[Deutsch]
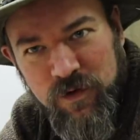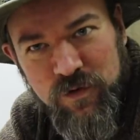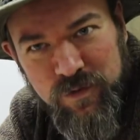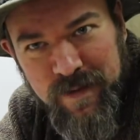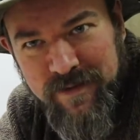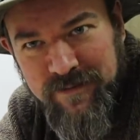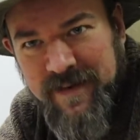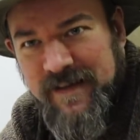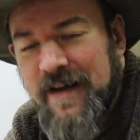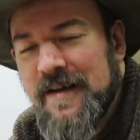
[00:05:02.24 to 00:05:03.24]
vorzugsweise
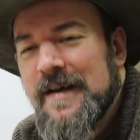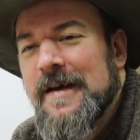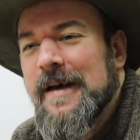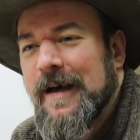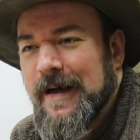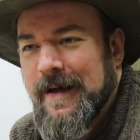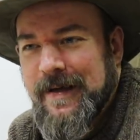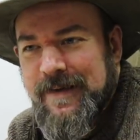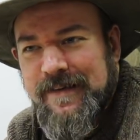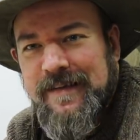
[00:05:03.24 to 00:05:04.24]
Wasser,
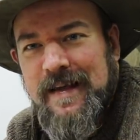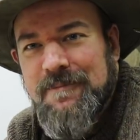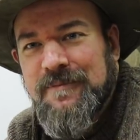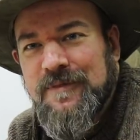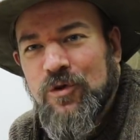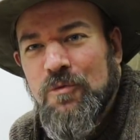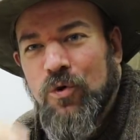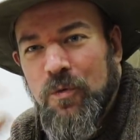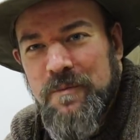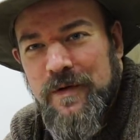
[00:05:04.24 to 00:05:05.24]
äh, sich eben
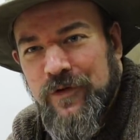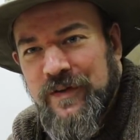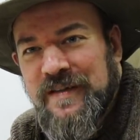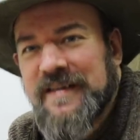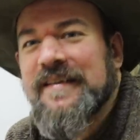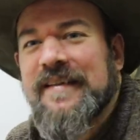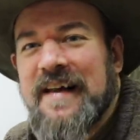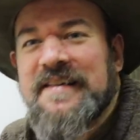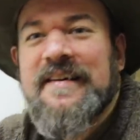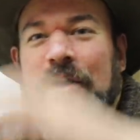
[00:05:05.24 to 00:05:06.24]
drumherum befindet, dass es
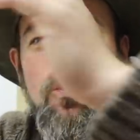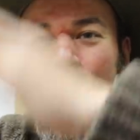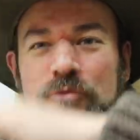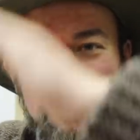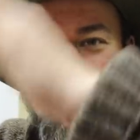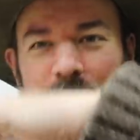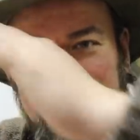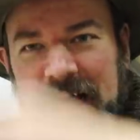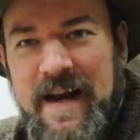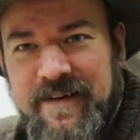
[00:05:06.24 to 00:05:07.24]
halt nicht nach oben
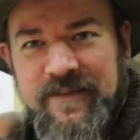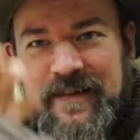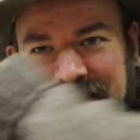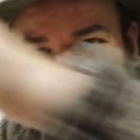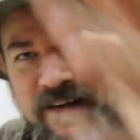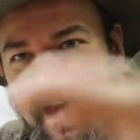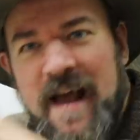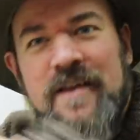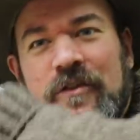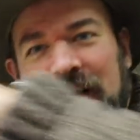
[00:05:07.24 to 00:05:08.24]
strömen kann. Diese
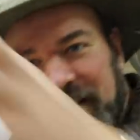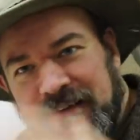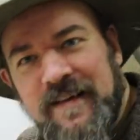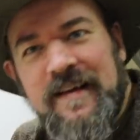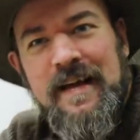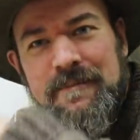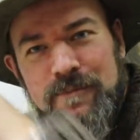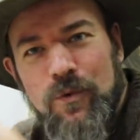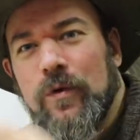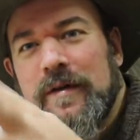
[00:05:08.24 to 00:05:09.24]
Eisschicht
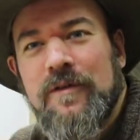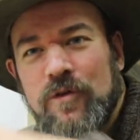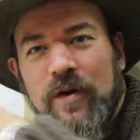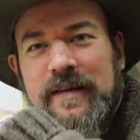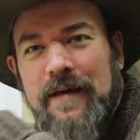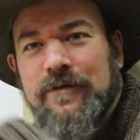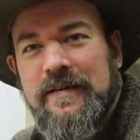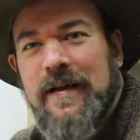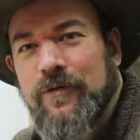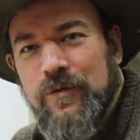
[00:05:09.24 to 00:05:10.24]
im Boden sorgt
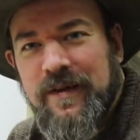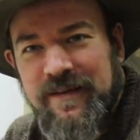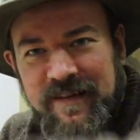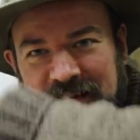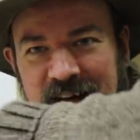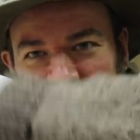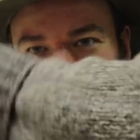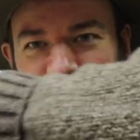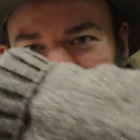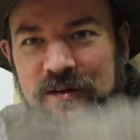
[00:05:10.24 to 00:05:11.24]
einfach dafür, dass es nicht nach
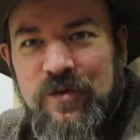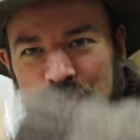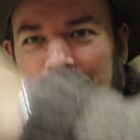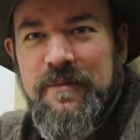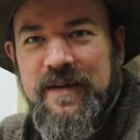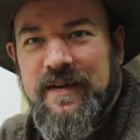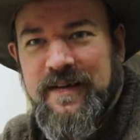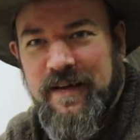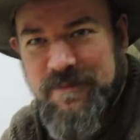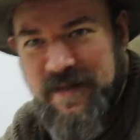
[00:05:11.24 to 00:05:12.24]
außen kommt,
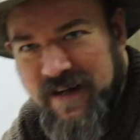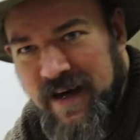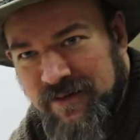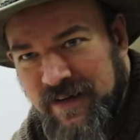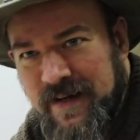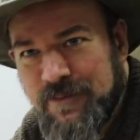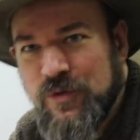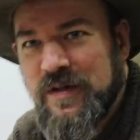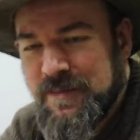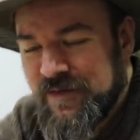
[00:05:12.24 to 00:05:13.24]
das Methan. Wenn der
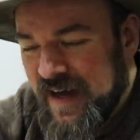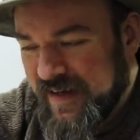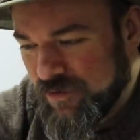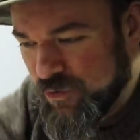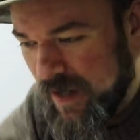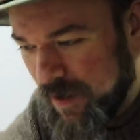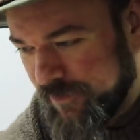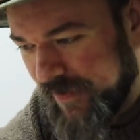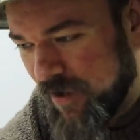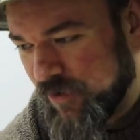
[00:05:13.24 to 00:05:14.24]
Boden aber weit genug
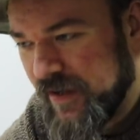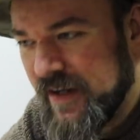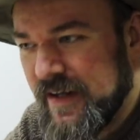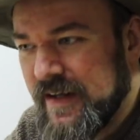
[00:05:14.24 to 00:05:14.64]
auftaut,